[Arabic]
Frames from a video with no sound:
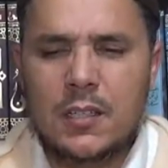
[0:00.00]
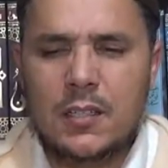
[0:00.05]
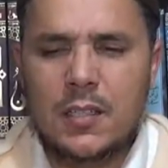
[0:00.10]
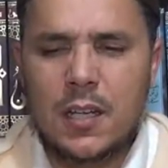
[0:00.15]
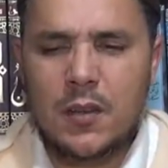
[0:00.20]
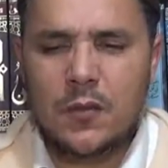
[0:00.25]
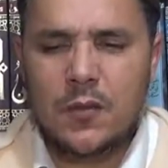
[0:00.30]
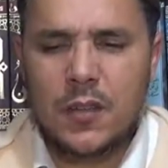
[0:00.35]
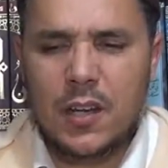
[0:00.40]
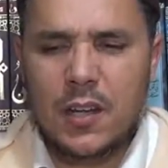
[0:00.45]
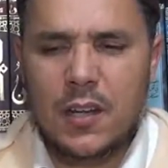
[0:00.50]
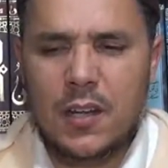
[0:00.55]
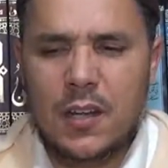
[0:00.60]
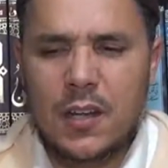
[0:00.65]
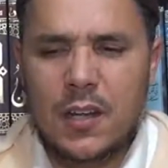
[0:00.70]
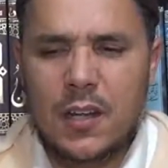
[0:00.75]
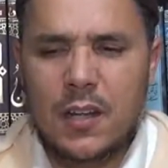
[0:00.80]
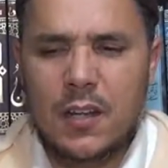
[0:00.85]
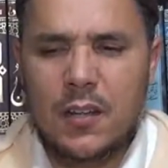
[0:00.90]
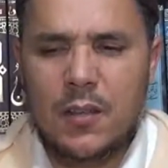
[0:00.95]
تغفر
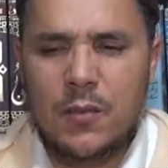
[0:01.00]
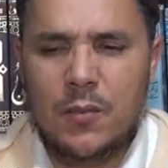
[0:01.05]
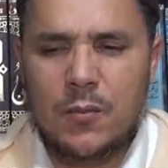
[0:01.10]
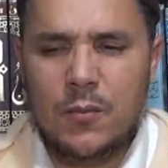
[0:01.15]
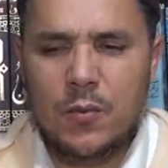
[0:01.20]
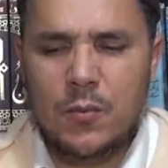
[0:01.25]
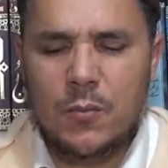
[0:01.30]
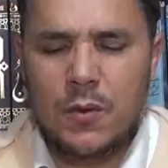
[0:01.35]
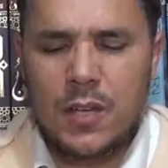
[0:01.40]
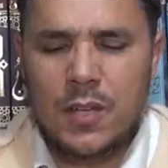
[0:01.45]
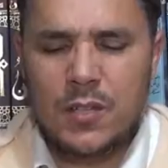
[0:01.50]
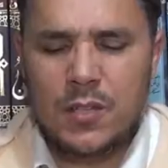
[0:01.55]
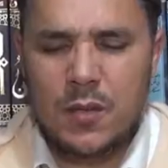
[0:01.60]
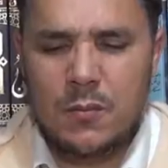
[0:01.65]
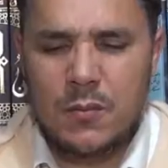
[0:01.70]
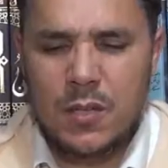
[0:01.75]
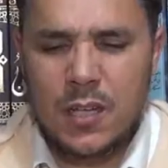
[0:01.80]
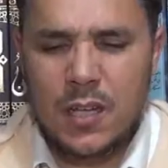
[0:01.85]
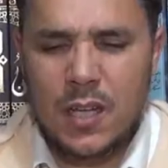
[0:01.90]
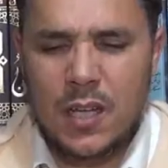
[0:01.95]
لنا ذنوبنا
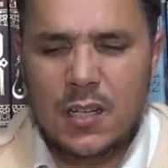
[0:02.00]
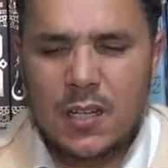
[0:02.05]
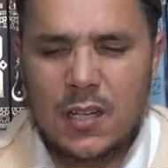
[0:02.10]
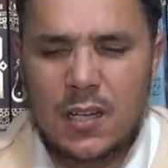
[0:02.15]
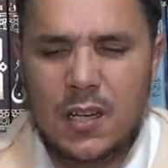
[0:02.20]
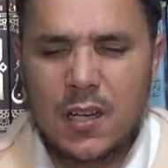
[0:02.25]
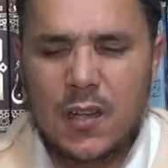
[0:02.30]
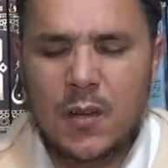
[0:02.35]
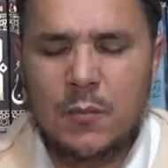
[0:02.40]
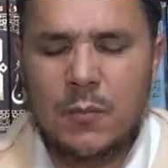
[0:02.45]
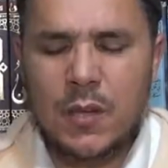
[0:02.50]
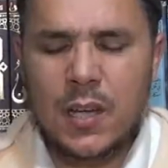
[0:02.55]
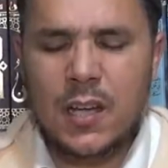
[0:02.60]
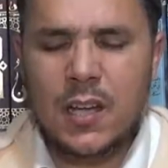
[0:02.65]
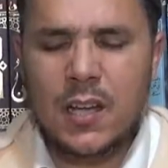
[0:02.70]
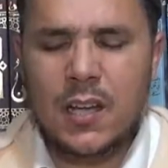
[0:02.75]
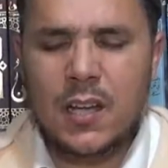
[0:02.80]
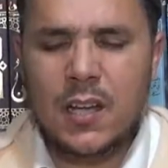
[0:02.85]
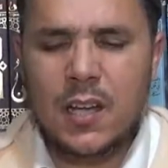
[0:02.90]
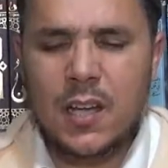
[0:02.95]
جميعا اللهم
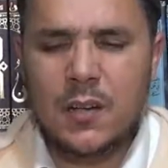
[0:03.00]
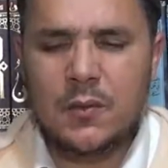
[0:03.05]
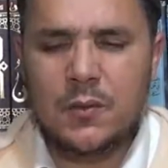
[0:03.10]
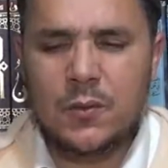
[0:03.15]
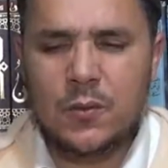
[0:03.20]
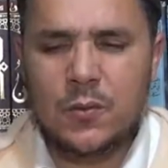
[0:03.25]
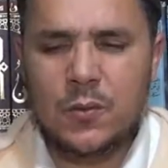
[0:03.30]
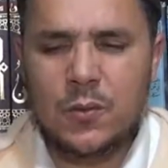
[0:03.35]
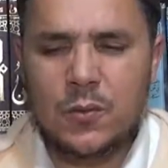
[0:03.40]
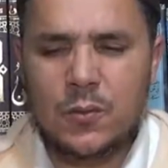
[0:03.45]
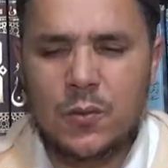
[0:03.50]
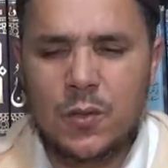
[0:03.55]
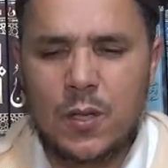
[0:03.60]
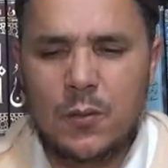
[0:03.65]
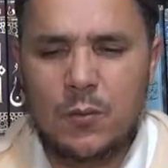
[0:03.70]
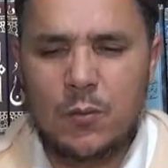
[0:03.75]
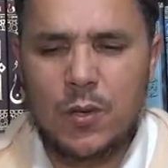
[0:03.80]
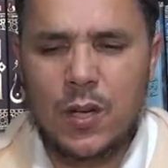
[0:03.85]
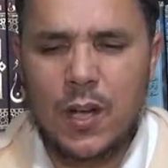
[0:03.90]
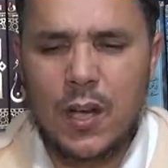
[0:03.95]
إنك عفو
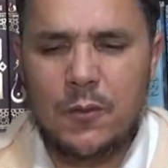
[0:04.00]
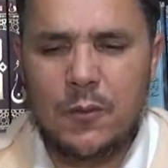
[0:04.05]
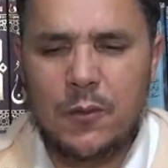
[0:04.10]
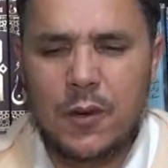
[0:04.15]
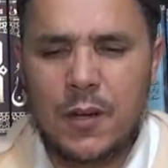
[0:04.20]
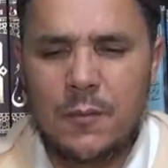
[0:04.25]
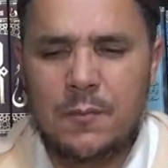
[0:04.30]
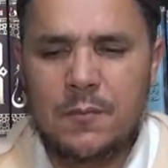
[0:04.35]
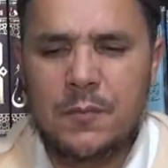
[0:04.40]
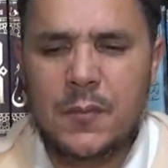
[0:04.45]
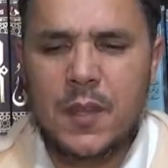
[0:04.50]
تحب العفو